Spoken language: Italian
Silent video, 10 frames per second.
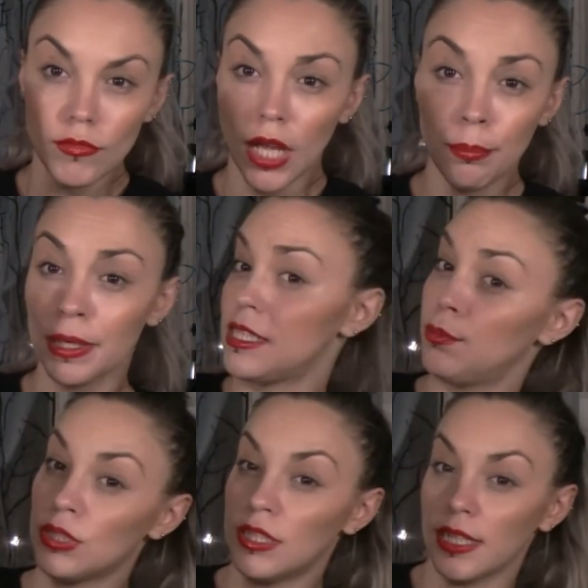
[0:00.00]
i prezzi
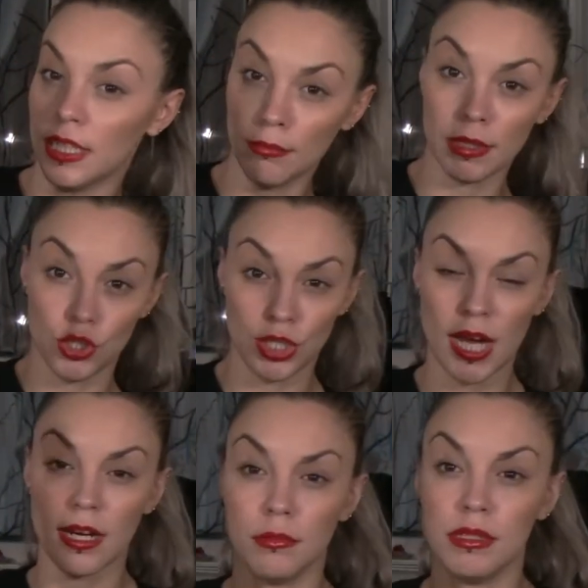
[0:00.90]
potete anche
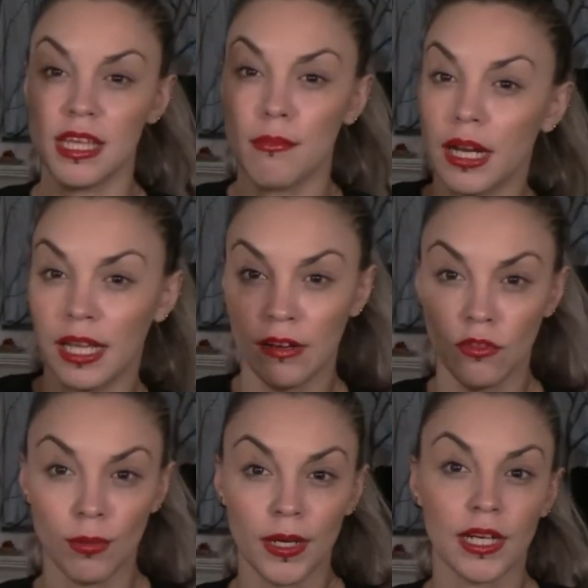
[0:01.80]
immaginarli, mi sembra che
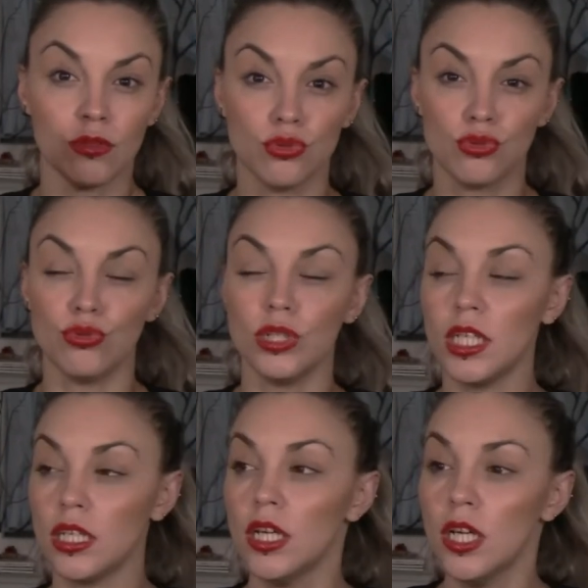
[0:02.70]
l'avevo pagato
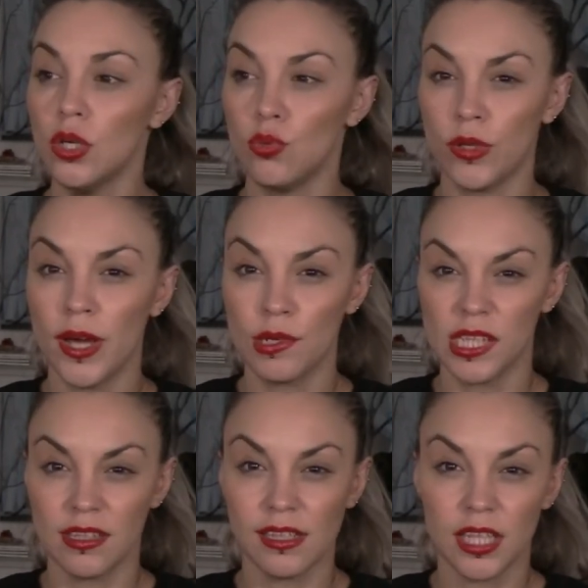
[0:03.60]
sui
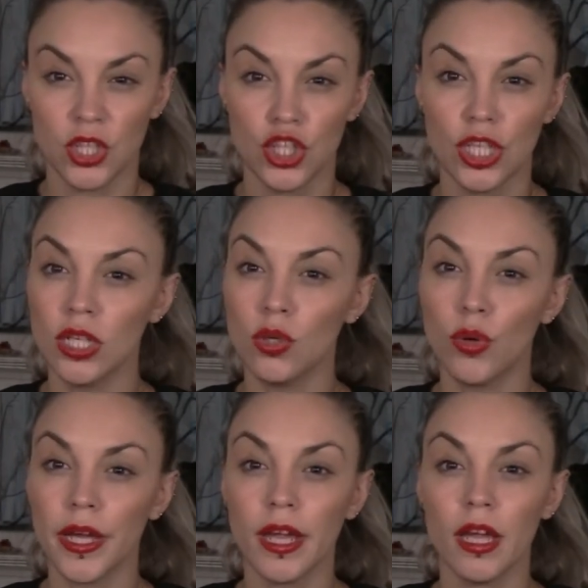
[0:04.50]

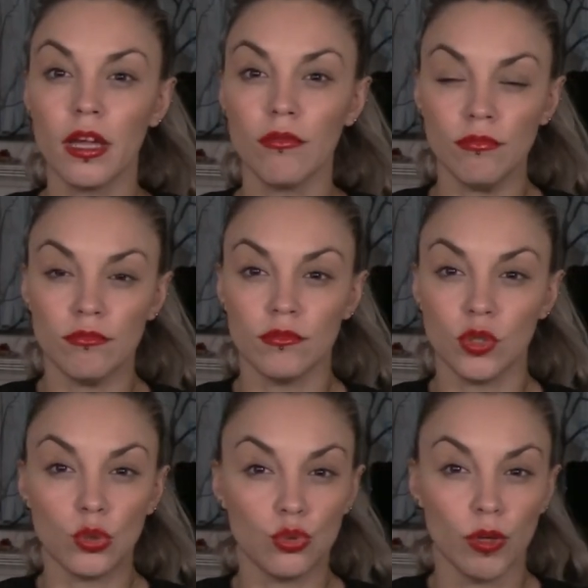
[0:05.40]
1,75€ mm,
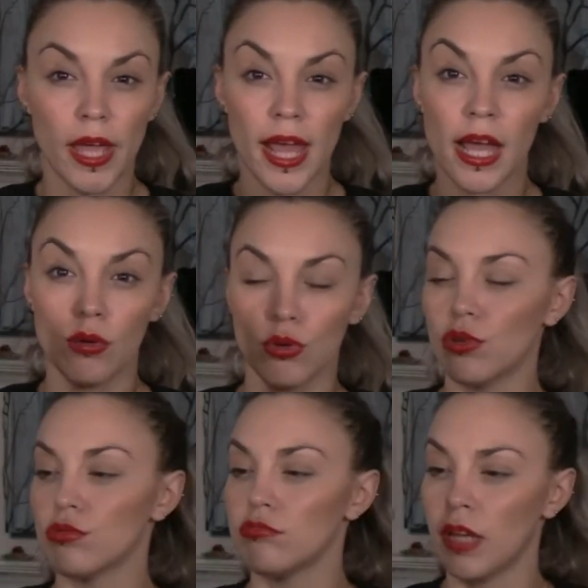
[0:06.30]
o 2
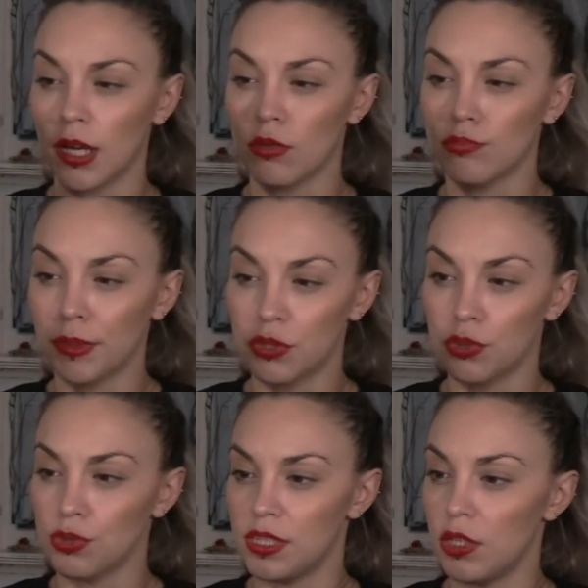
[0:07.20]
euro, ecco, prezzo
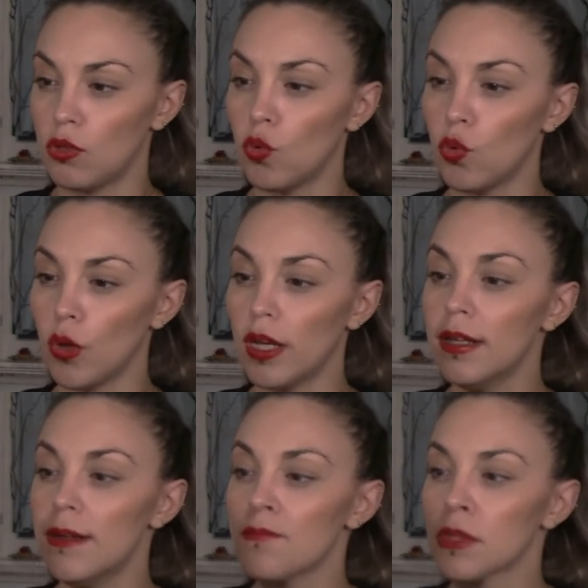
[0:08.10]
così comunque
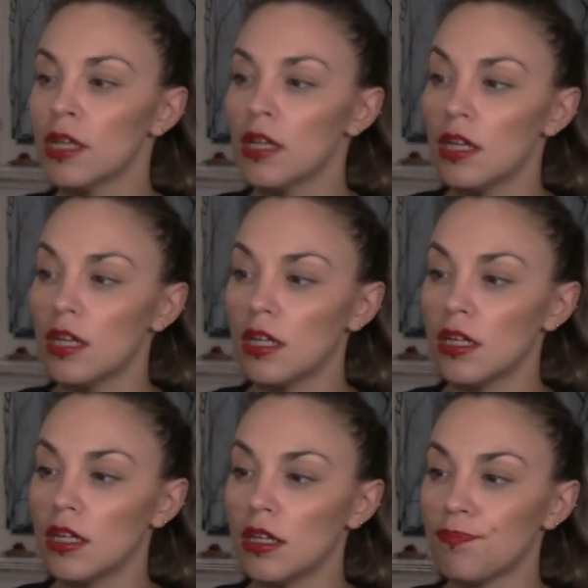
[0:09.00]

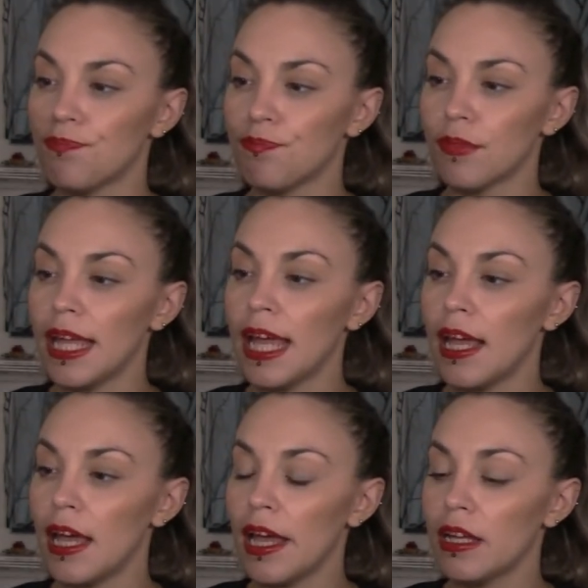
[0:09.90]
ehm,
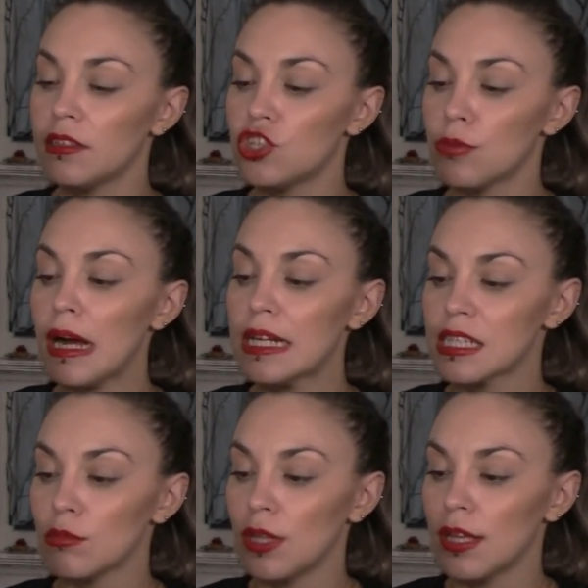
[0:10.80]
è, dice
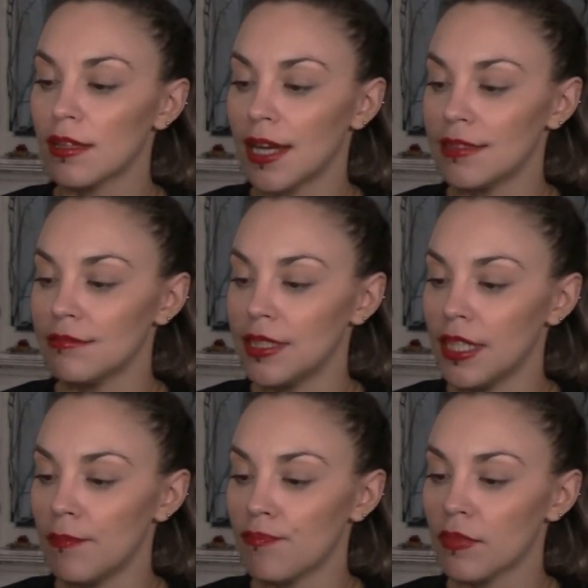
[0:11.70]
balsamo
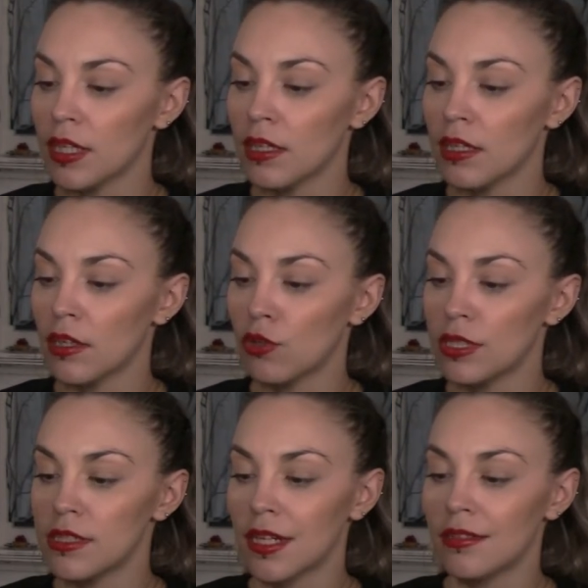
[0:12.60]
idratante eh, con
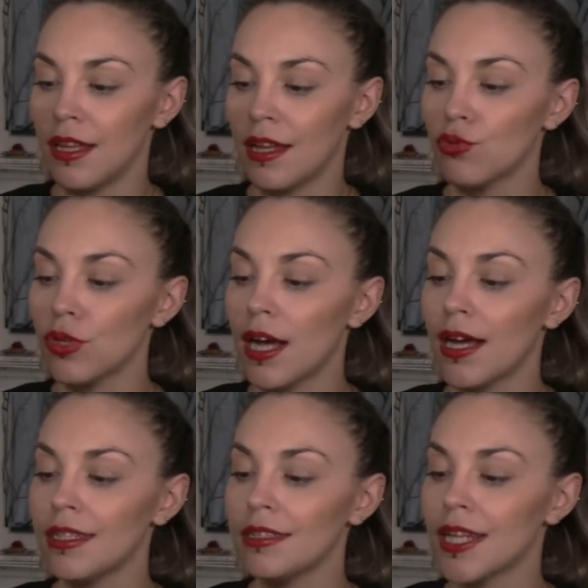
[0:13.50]
estratti
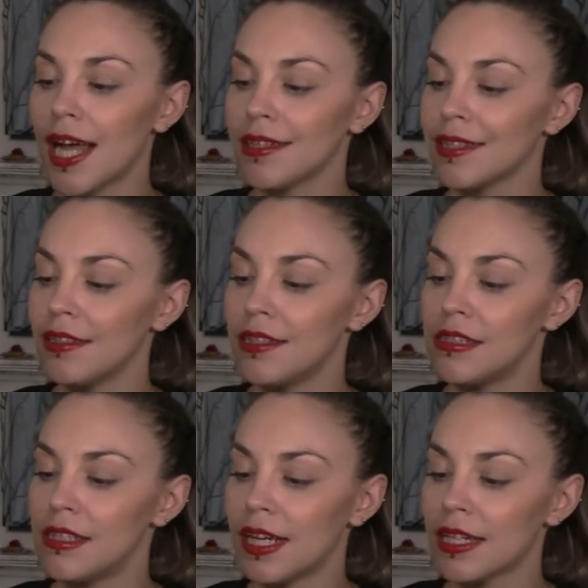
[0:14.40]
naturali, idrata e
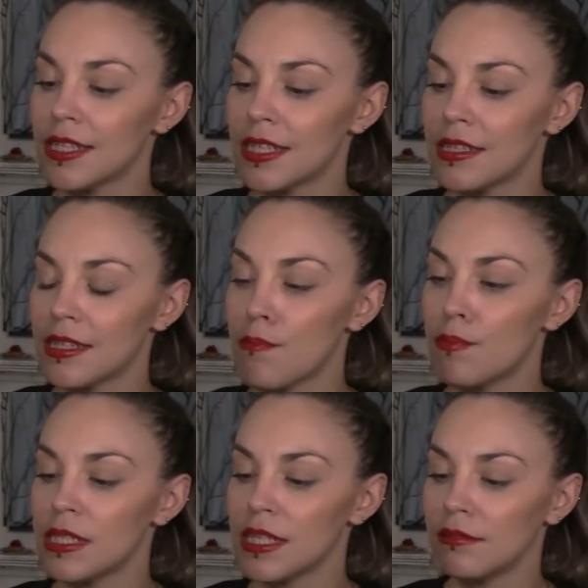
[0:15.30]
districa senza
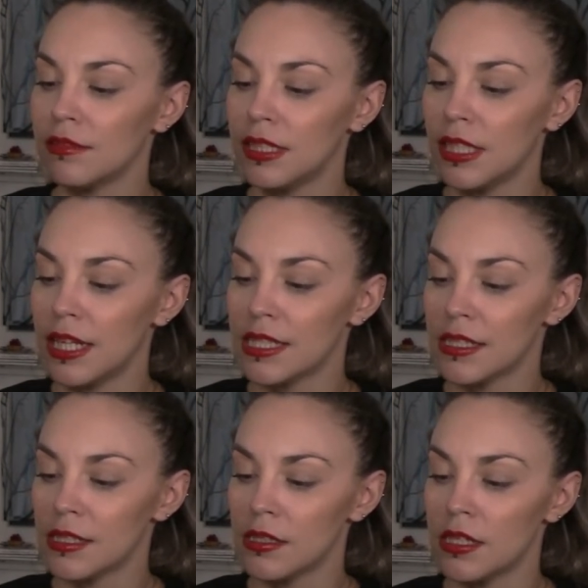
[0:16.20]
appesantire,
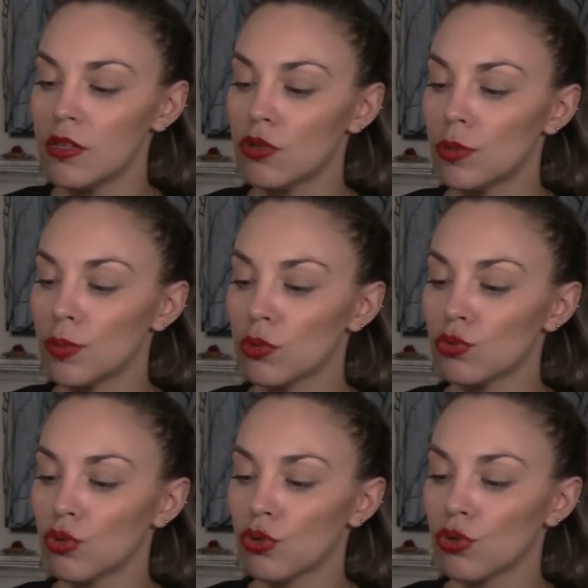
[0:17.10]
senza siliconi per un
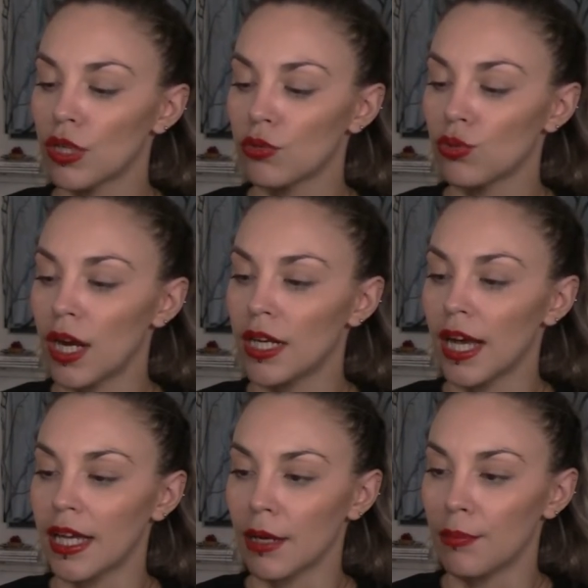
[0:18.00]
tocco naturale
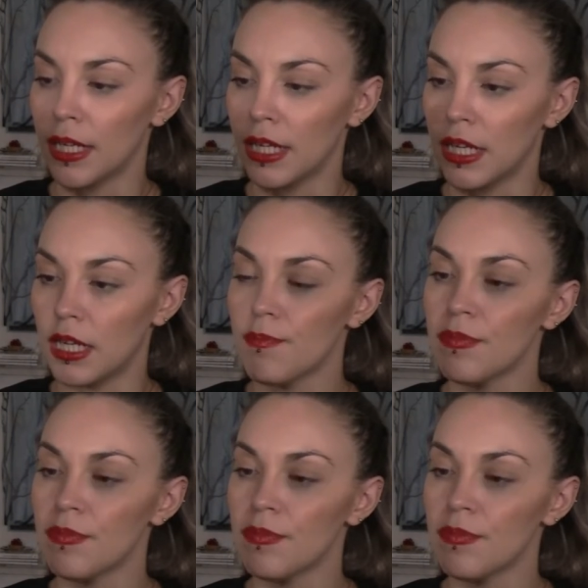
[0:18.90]
ai capelli.